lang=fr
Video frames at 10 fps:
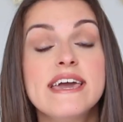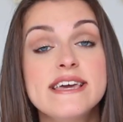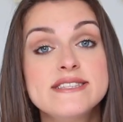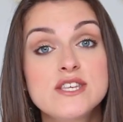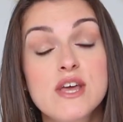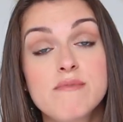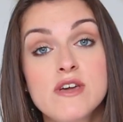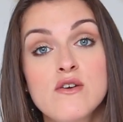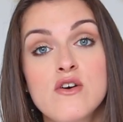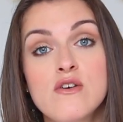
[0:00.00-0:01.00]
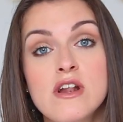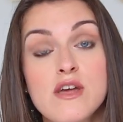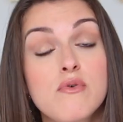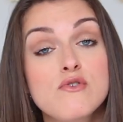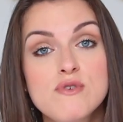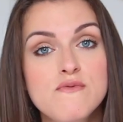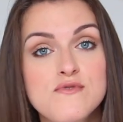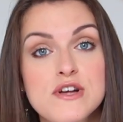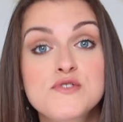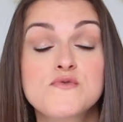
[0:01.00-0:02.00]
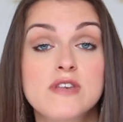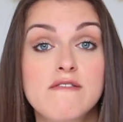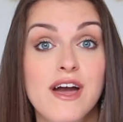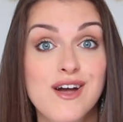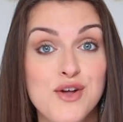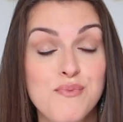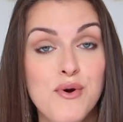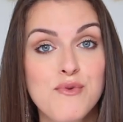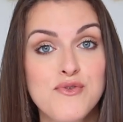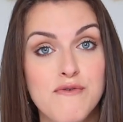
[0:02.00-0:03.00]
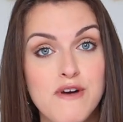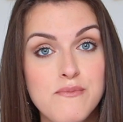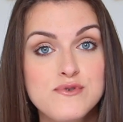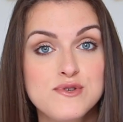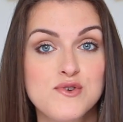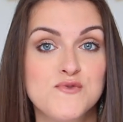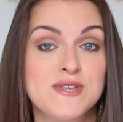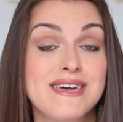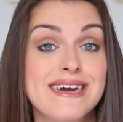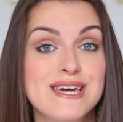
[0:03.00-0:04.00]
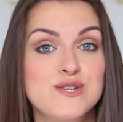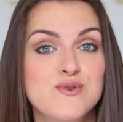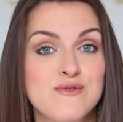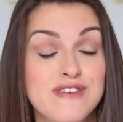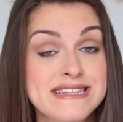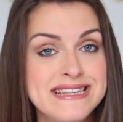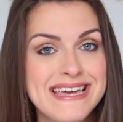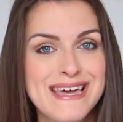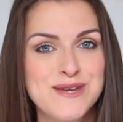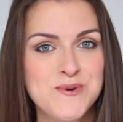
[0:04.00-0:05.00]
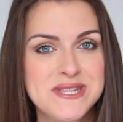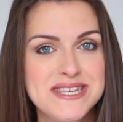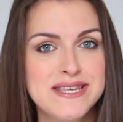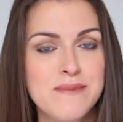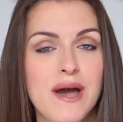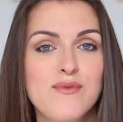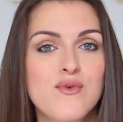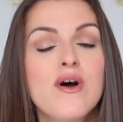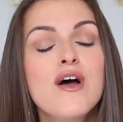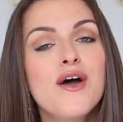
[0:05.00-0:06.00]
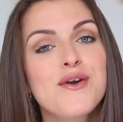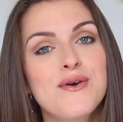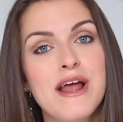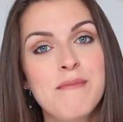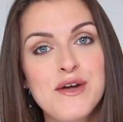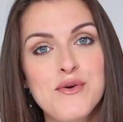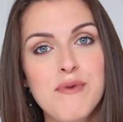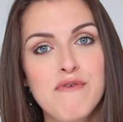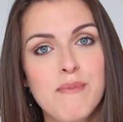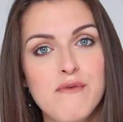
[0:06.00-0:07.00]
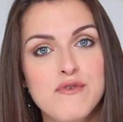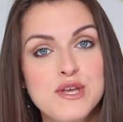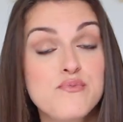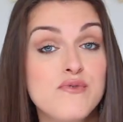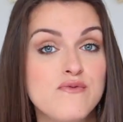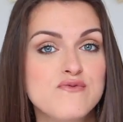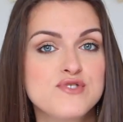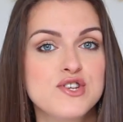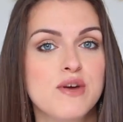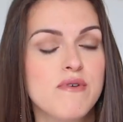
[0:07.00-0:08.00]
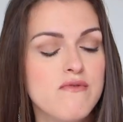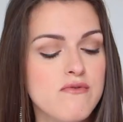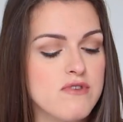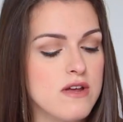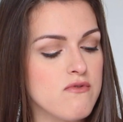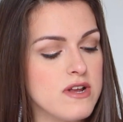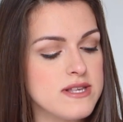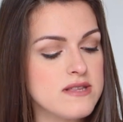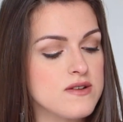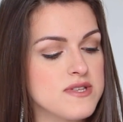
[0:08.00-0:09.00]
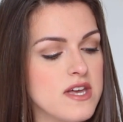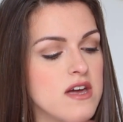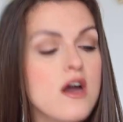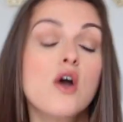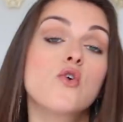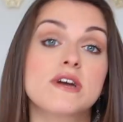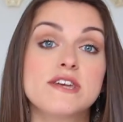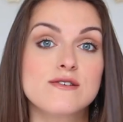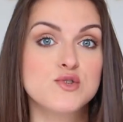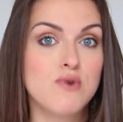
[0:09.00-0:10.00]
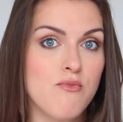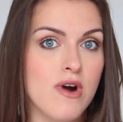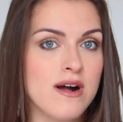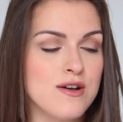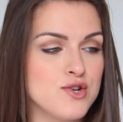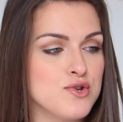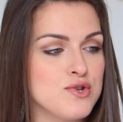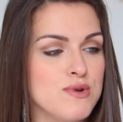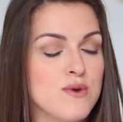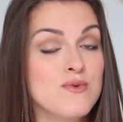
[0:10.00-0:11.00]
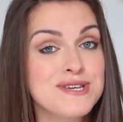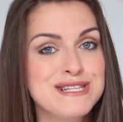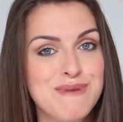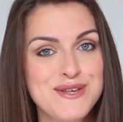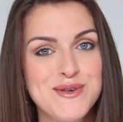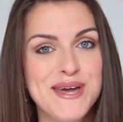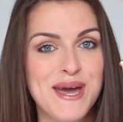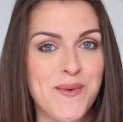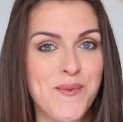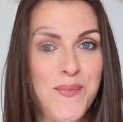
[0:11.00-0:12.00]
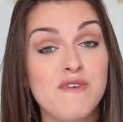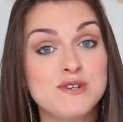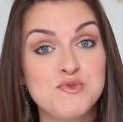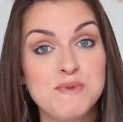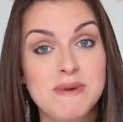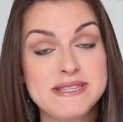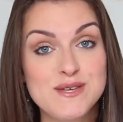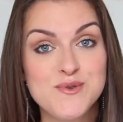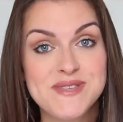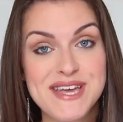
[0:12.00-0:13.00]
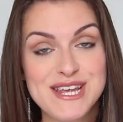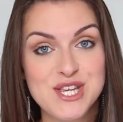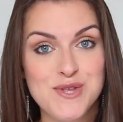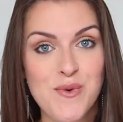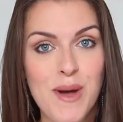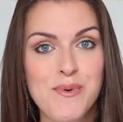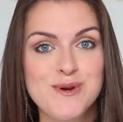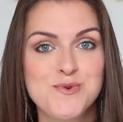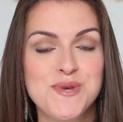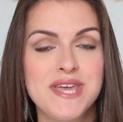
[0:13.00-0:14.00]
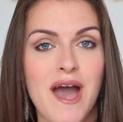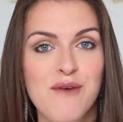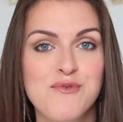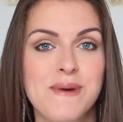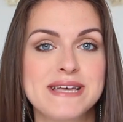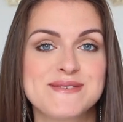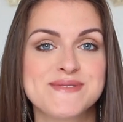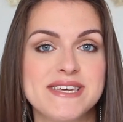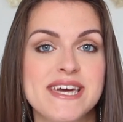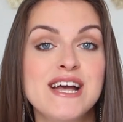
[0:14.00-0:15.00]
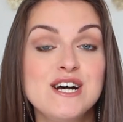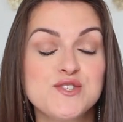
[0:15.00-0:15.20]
Et si jamais euh, les produits vous tentent, vous avez un code promo de 20% que je vous inscrirai, inscrirai juste ici, pardon, que la marque m'a fait parvenir pour vous si jamais vous voulez vous laisser tenter. Quoi qu'il en soit, moi, euh, je suis conquise par ce crayon. On va ensuite passer au teint. Là, j'ai trois produits à vous présenter.